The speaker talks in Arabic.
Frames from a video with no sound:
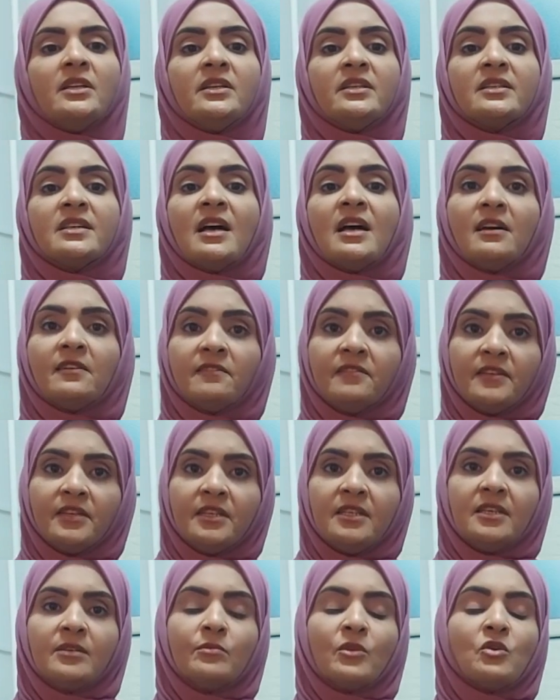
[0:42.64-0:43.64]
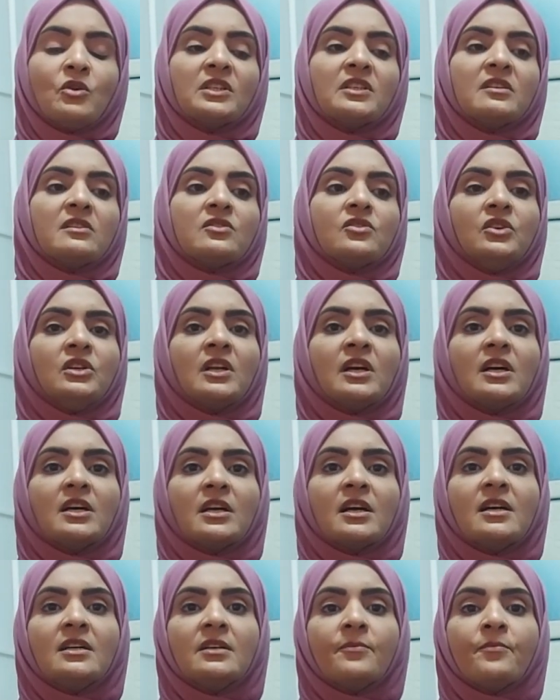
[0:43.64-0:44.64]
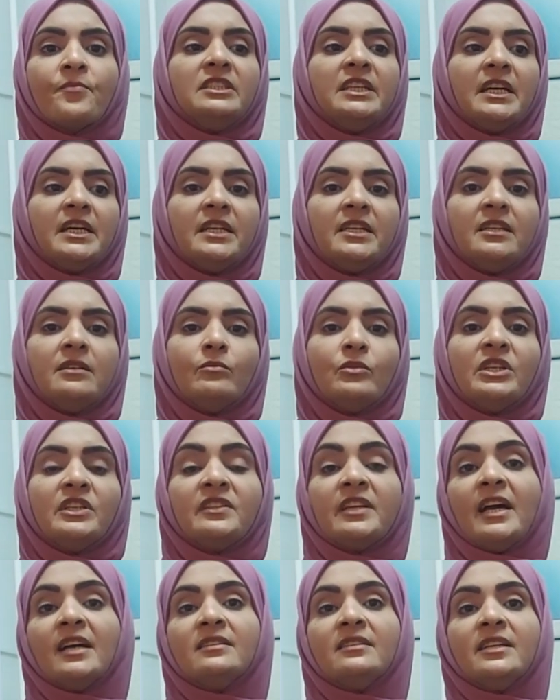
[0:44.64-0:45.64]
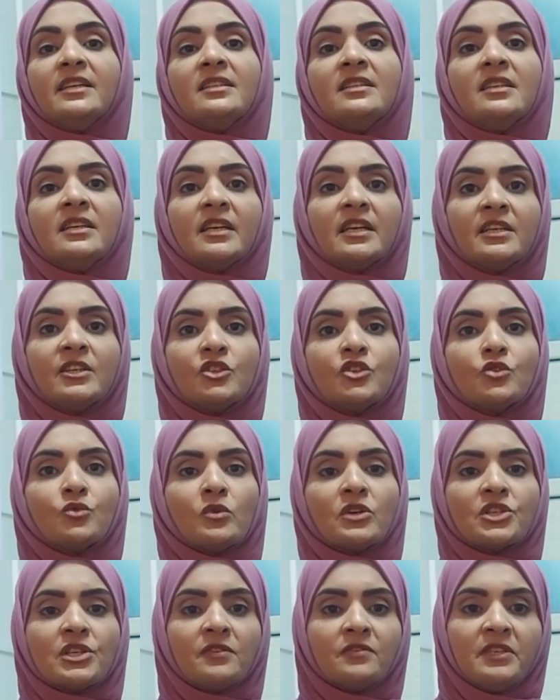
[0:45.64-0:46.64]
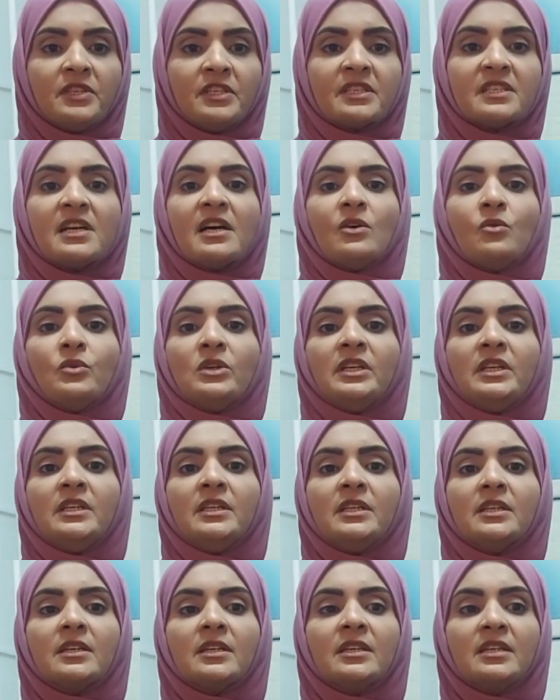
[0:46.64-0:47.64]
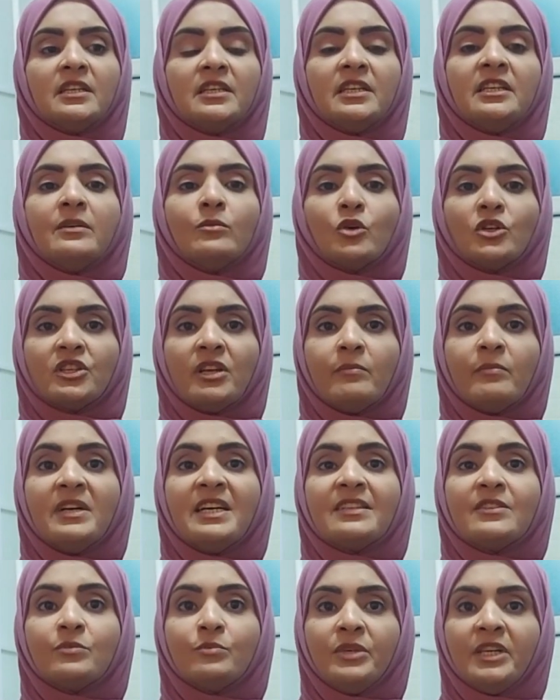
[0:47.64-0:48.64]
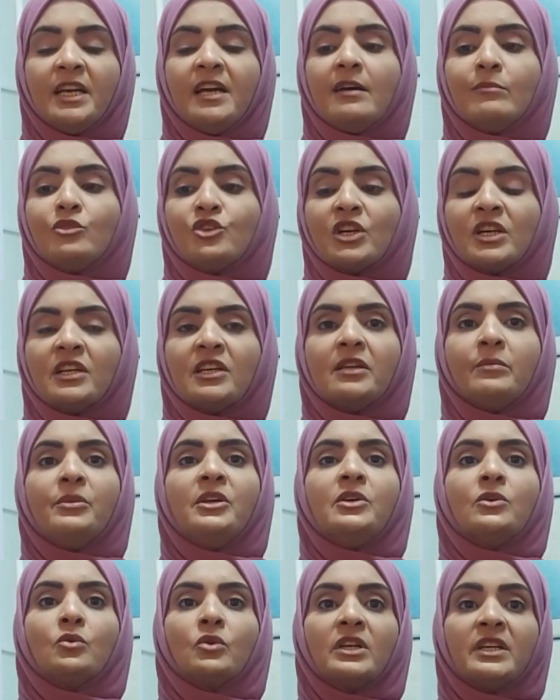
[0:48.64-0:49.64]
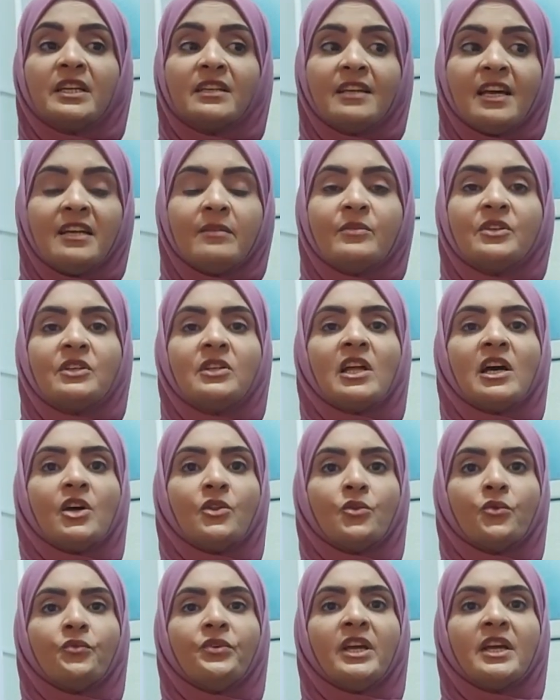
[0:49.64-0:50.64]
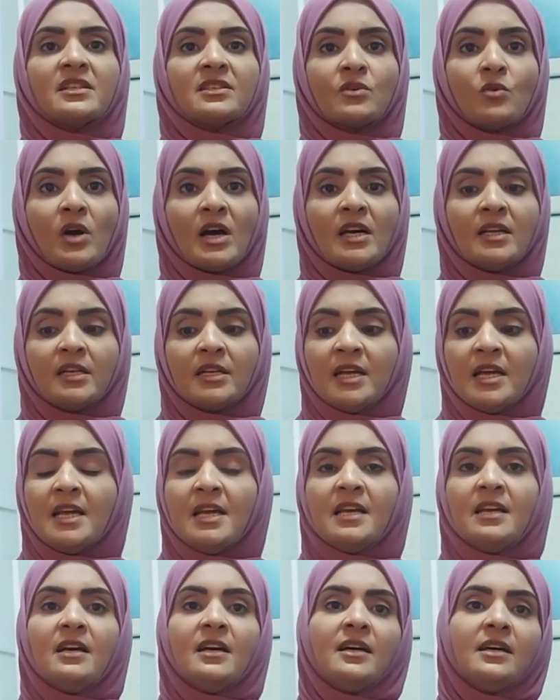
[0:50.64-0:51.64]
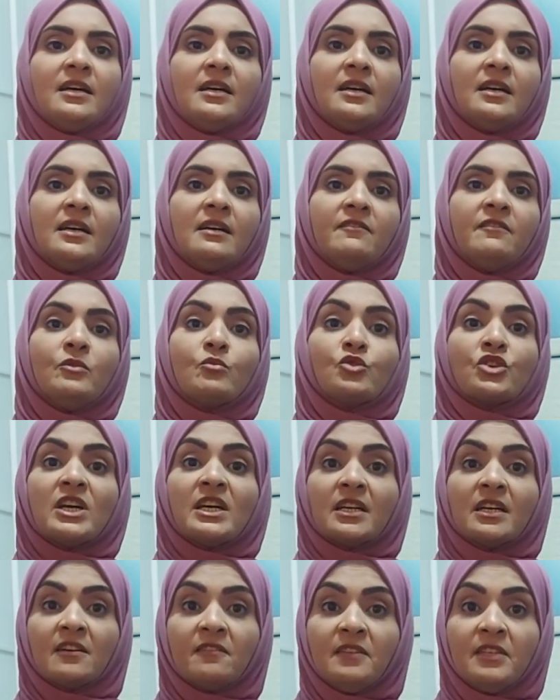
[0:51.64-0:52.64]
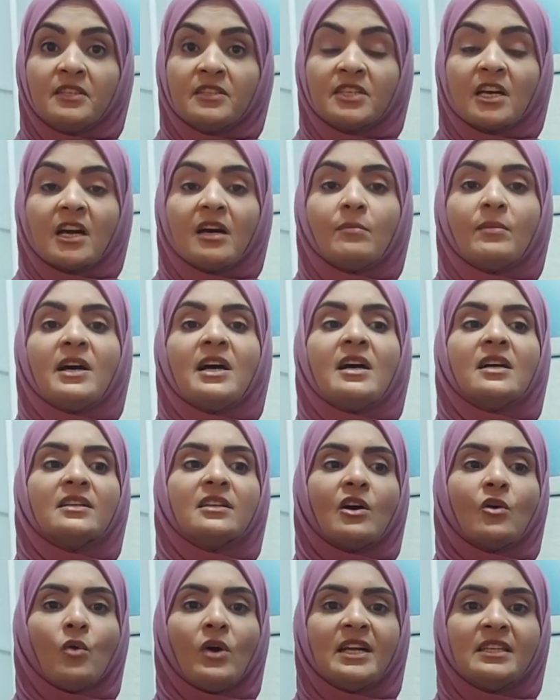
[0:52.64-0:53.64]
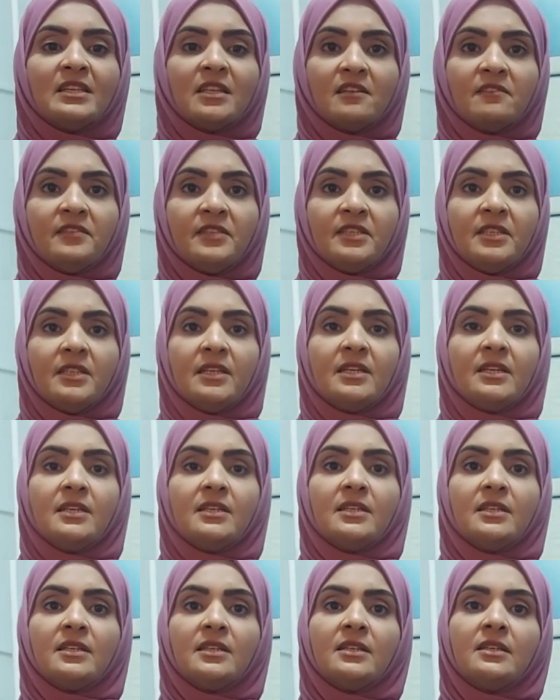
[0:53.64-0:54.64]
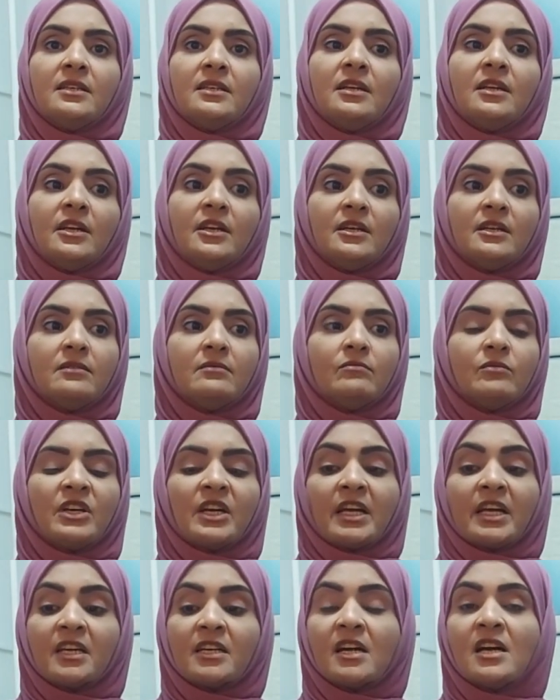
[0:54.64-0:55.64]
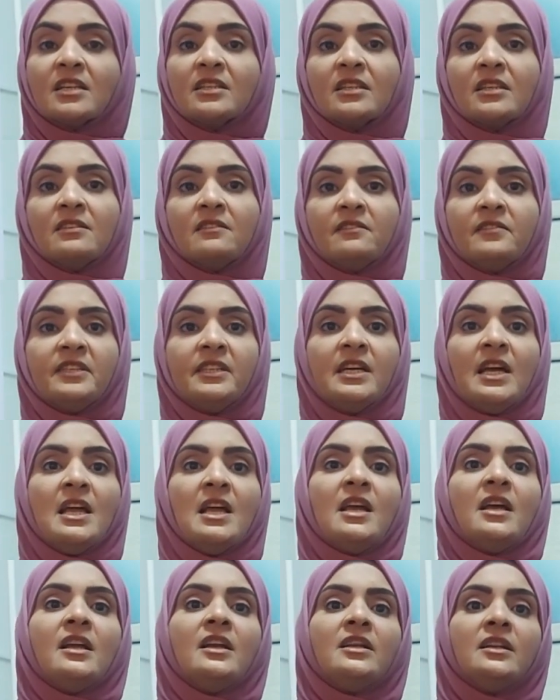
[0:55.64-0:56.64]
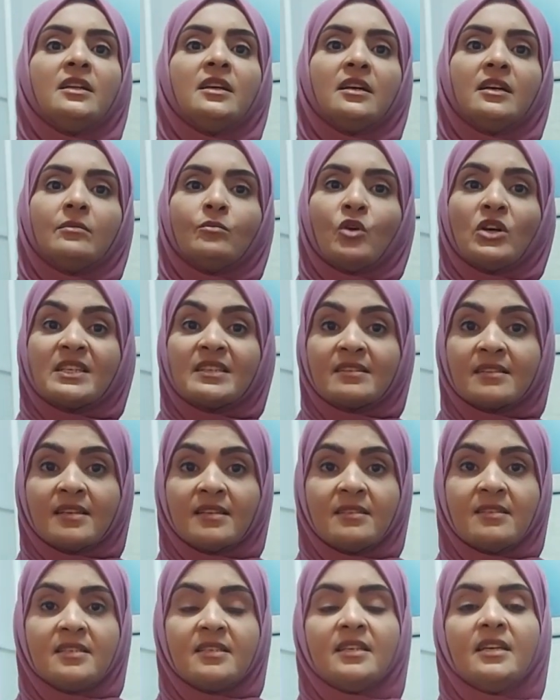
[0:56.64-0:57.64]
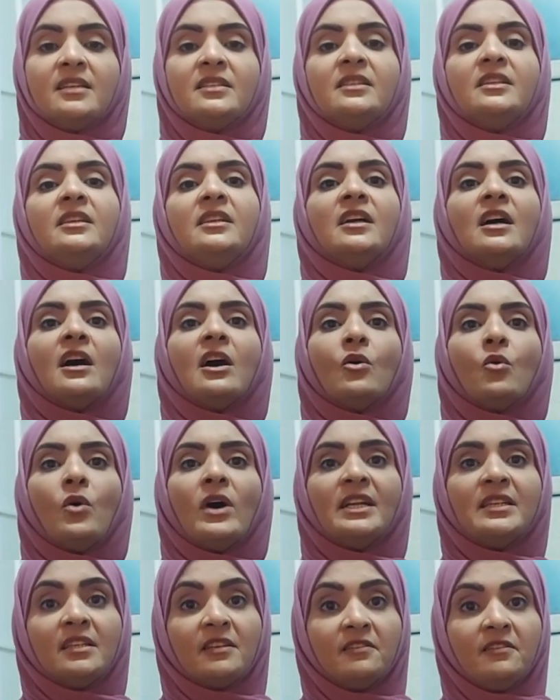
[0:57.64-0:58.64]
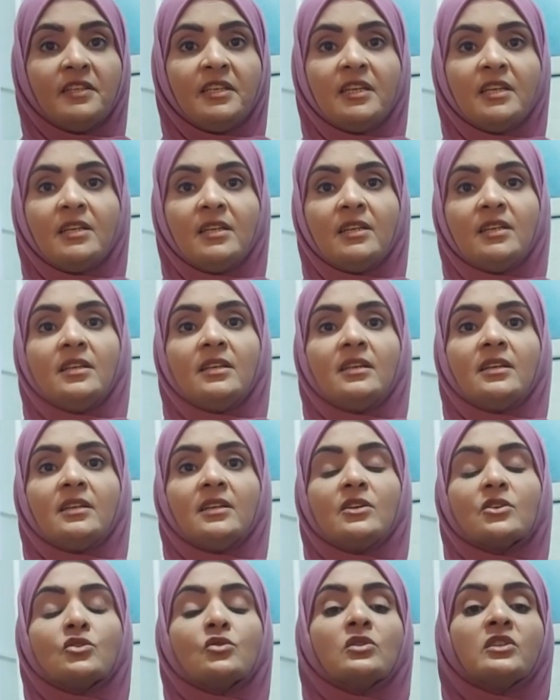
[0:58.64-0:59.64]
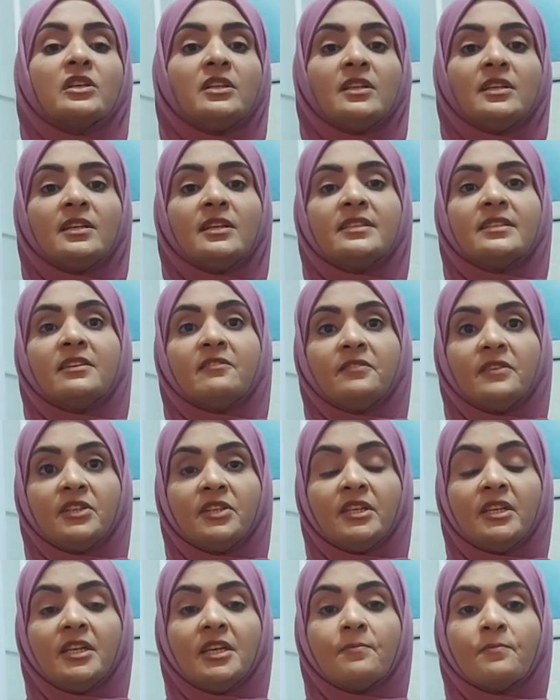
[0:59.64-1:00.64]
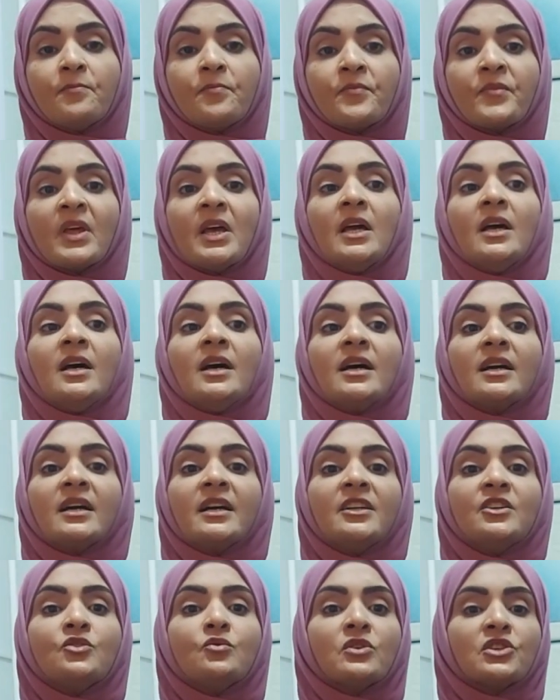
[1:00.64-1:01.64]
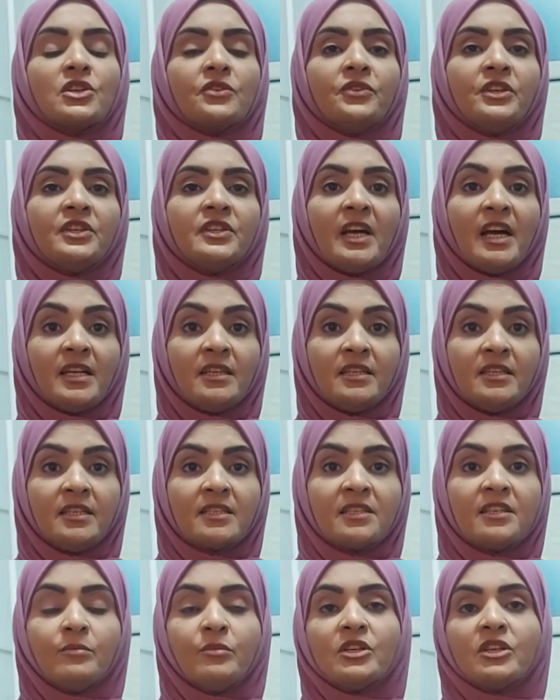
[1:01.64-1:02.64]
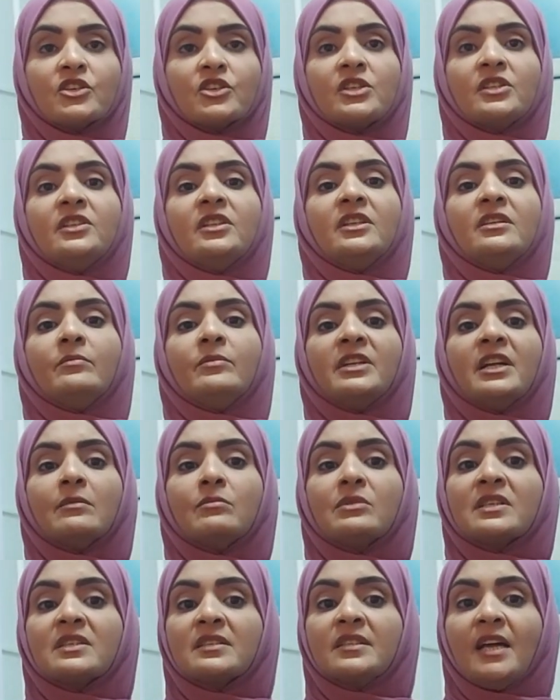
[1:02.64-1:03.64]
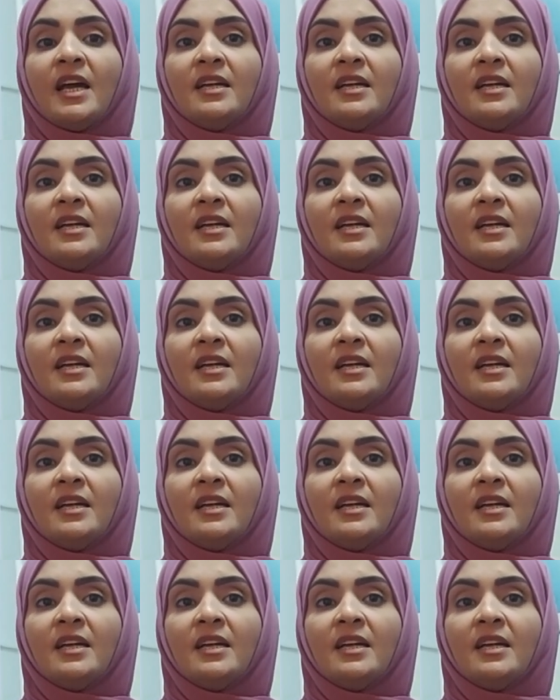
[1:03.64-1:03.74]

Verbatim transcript: النساء في مواطن صنع القرار يعني من التحديات اللي كانت تتواجه في النساء واللي كنا نحن مهتمات بها بشكل كبير وكنا دائما نلاحظ فيها سواء آه، في المشاركه في الانتخابات او حتى في آه، انخراطا في المؤسسات السياديه او حتى في السلطه التنفيذيه كانت تواجهين تحديات كبيره جدا من ابرز